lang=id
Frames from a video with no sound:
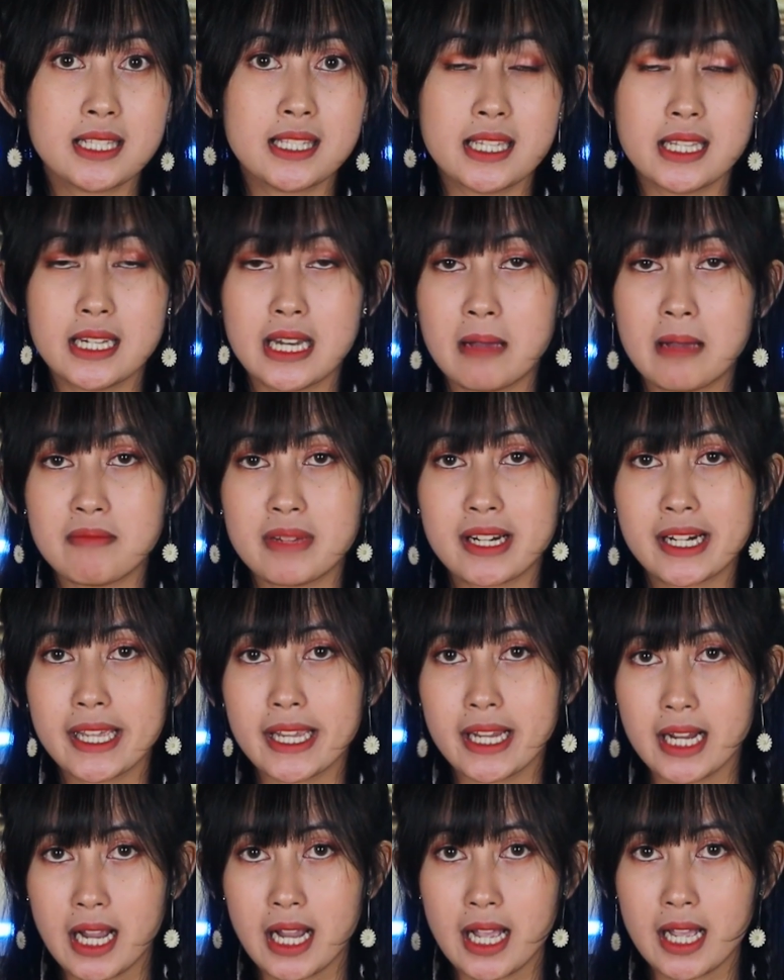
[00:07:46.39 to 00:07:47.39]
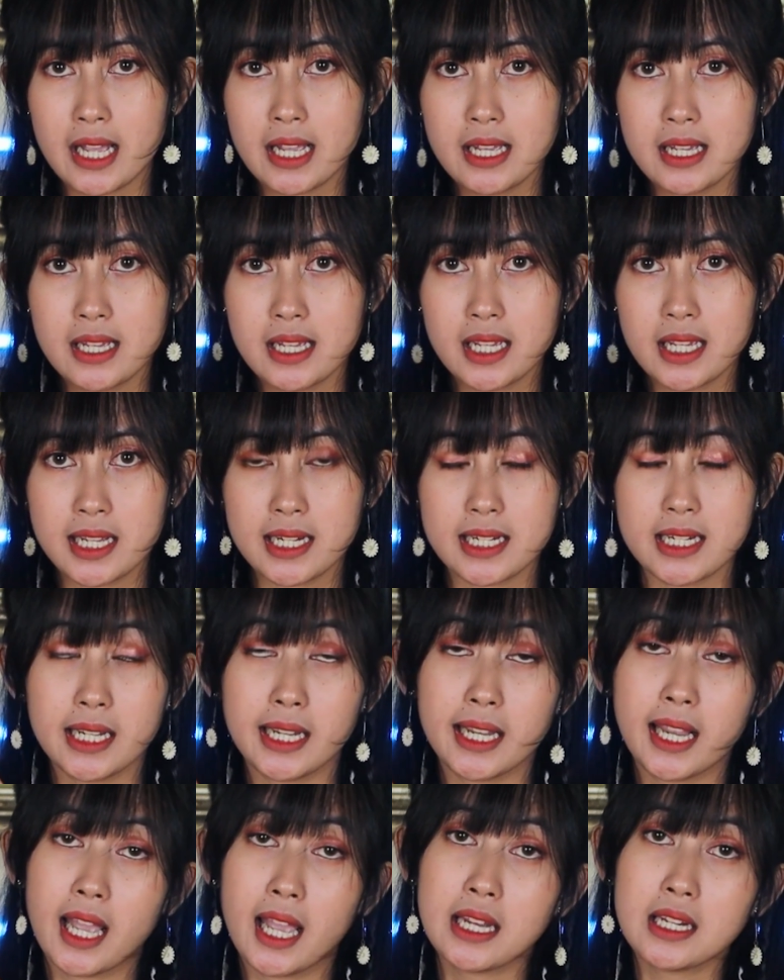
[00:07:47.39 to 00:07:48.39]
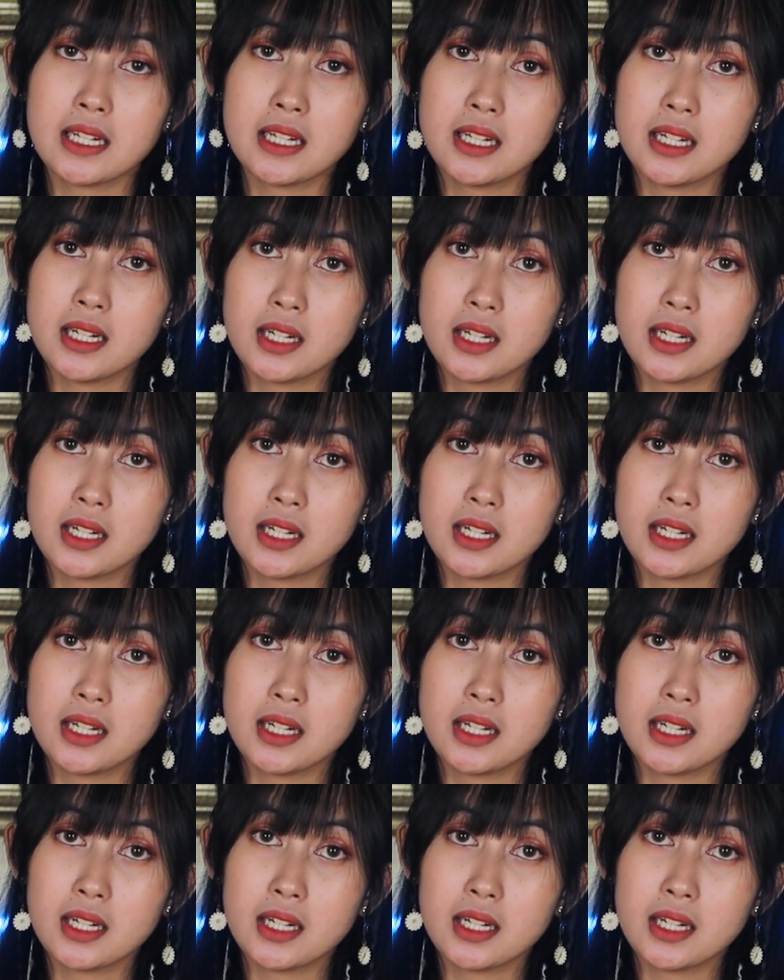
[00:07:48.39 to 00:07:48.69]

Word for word: zina mereka dengan